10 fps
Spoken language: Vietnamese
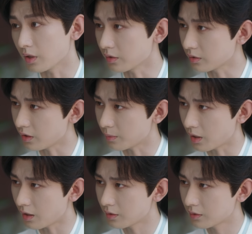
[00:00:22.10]
tra của Diện
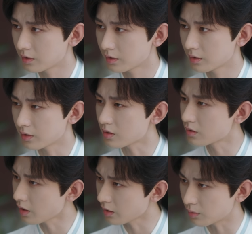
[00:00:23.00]
Bách Xuyên,
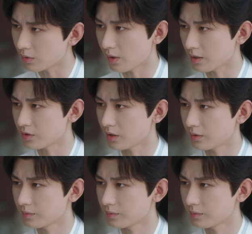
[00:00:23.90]
khiến cha mẹ ngươi